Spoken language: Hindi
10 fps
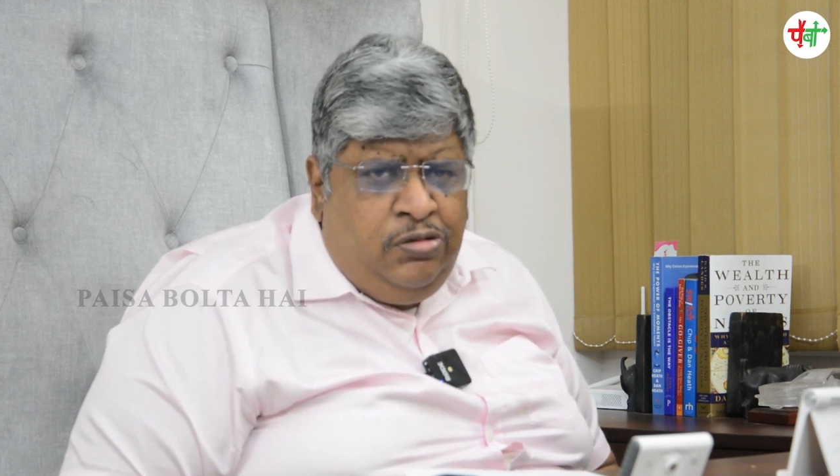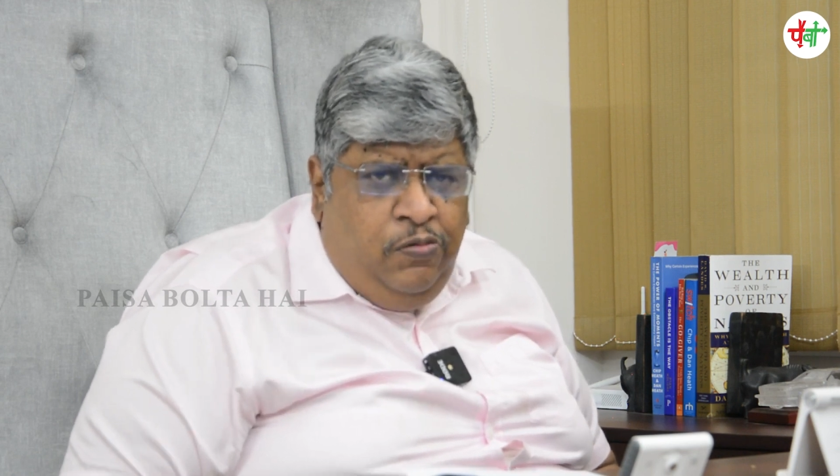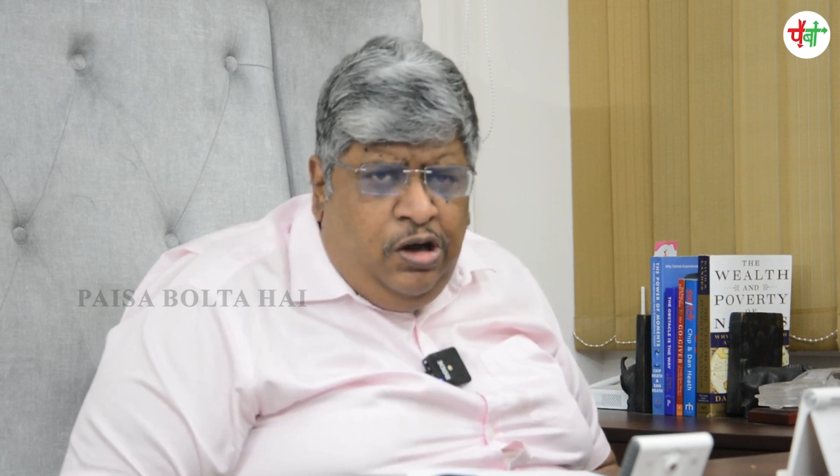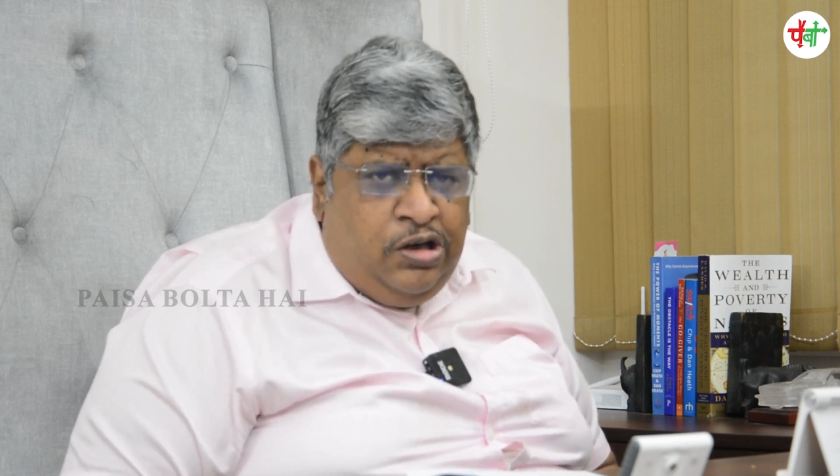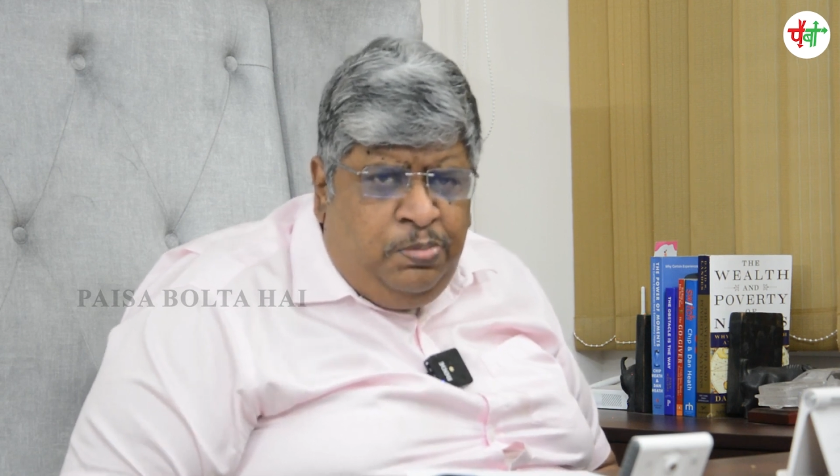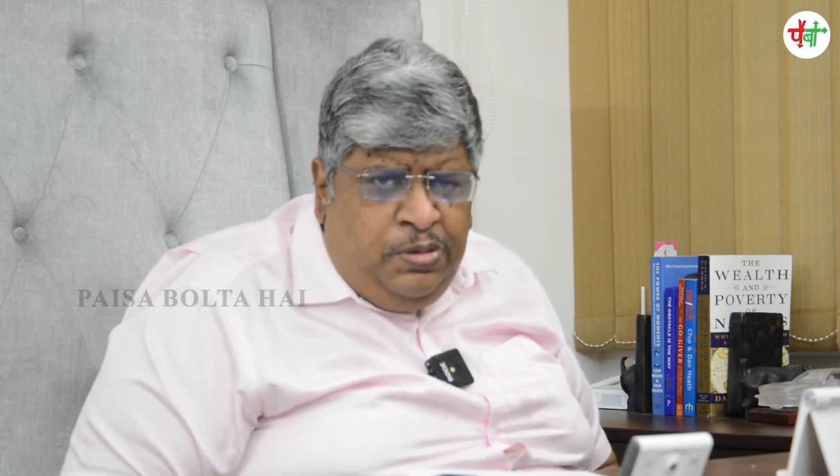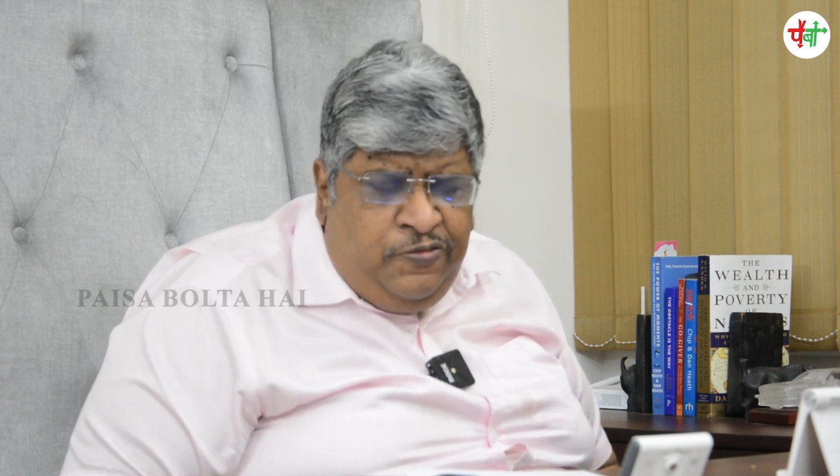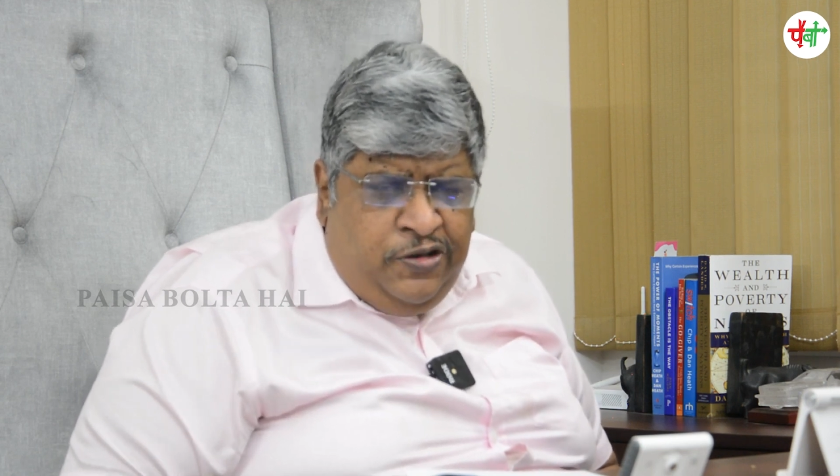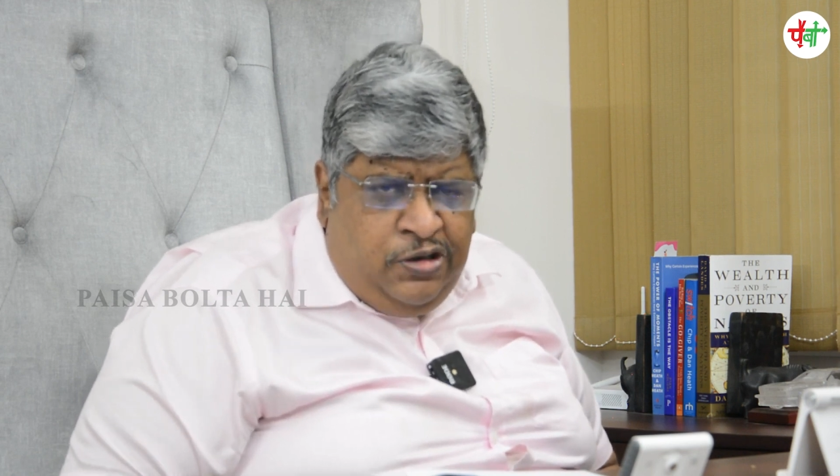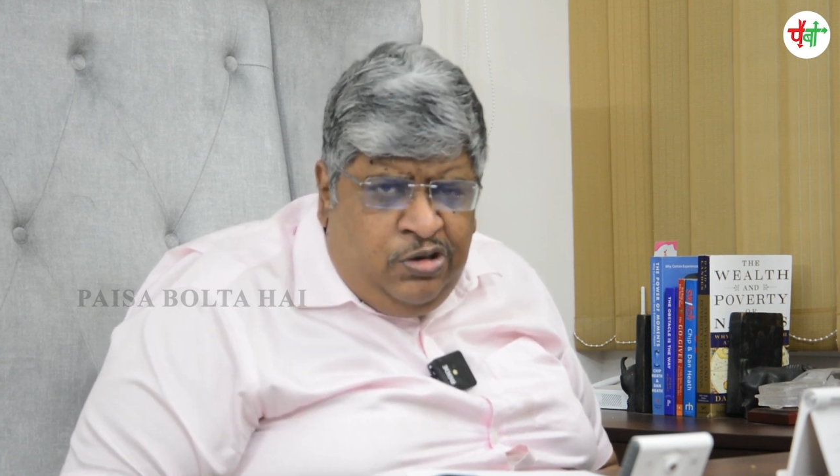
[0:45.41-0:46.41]
वारन
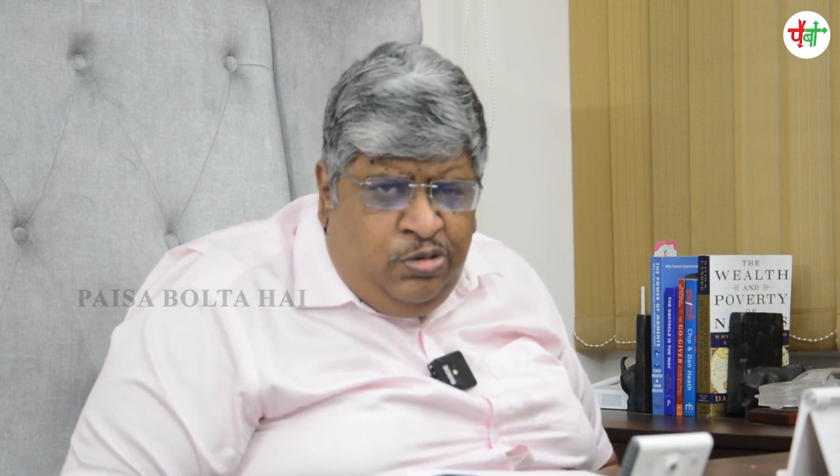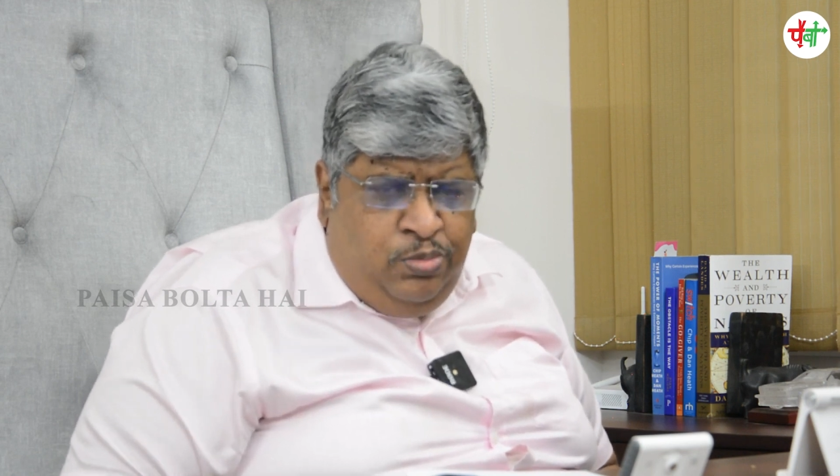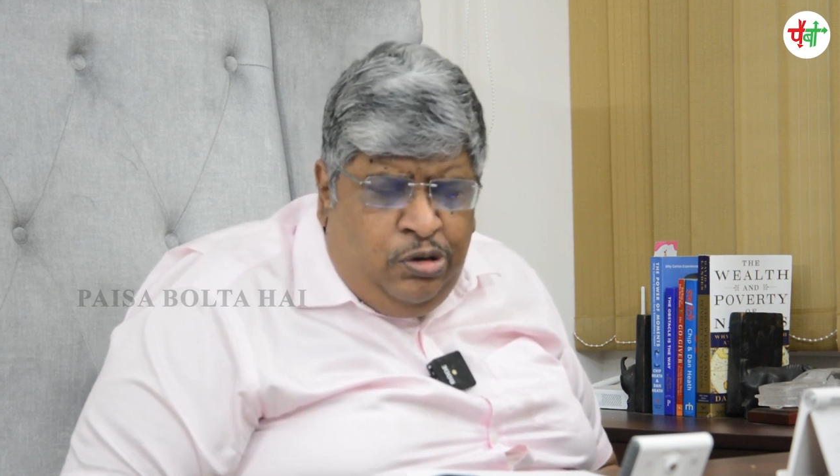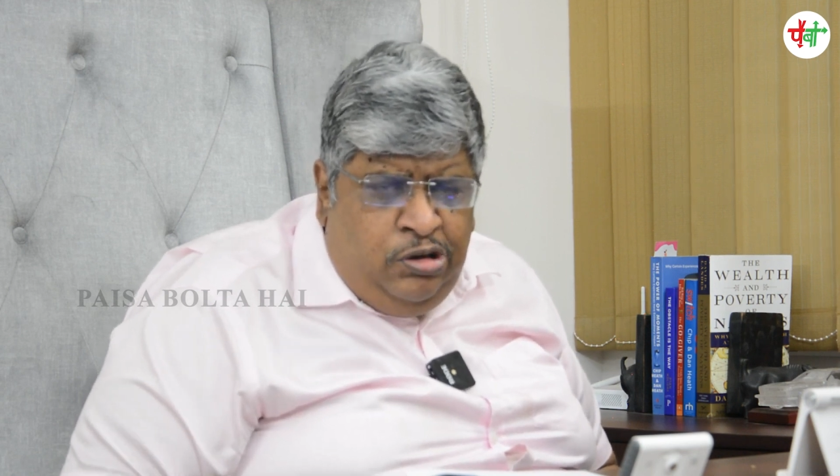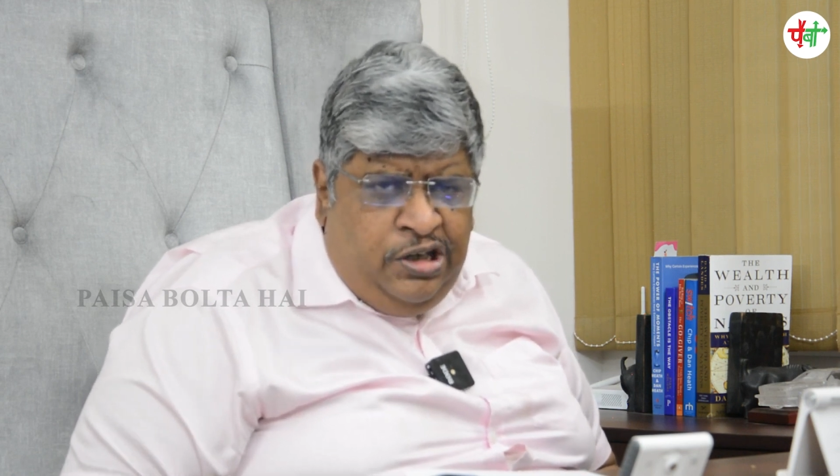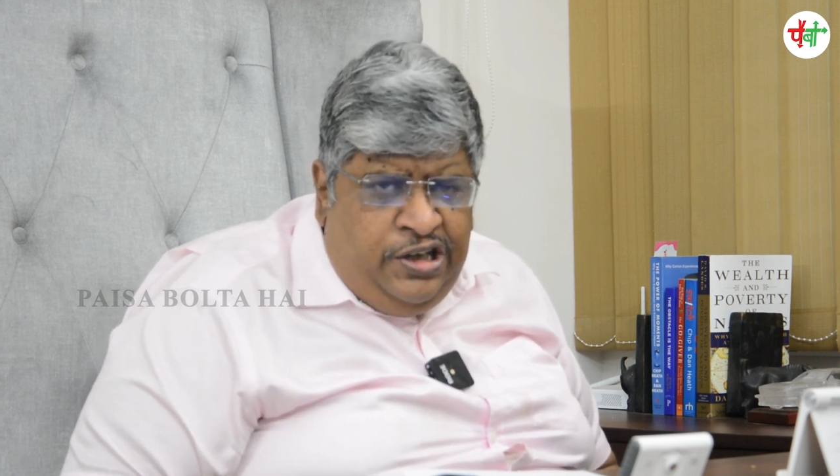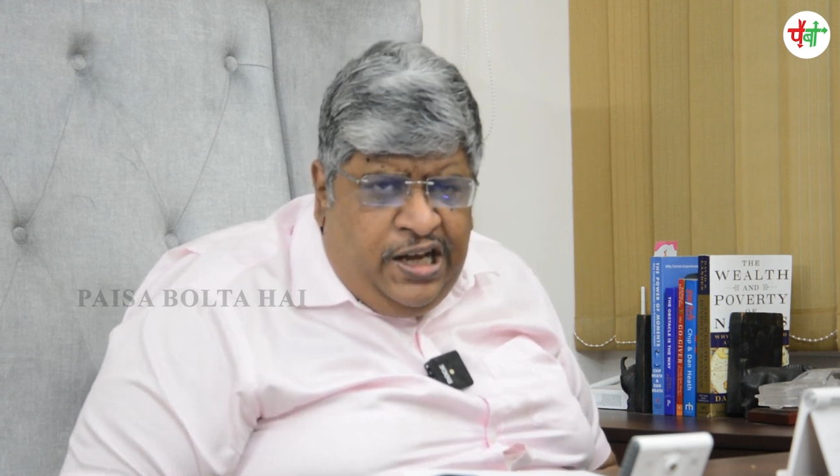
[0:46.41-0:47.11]
बफेट को बोल